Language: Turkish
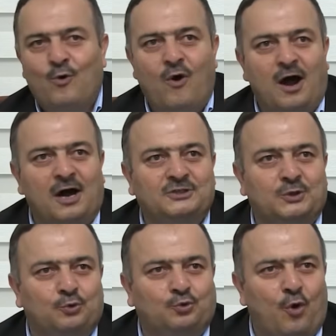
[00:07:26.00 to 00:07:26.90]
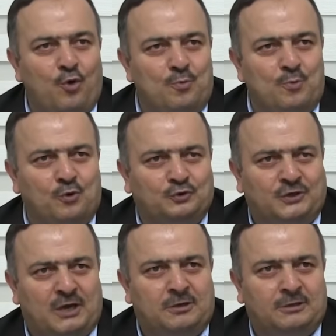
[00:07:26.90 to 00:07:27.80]
o ağacın tohumu,
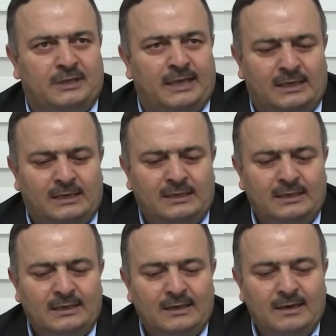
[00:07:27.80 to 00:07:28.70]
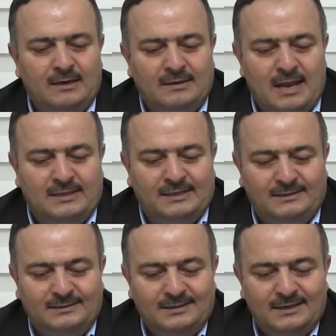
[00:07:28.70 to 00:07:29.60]
çekirdeği
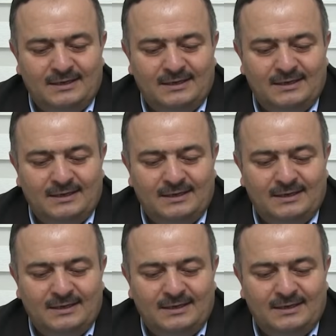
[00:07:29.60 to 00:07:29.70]
nedir?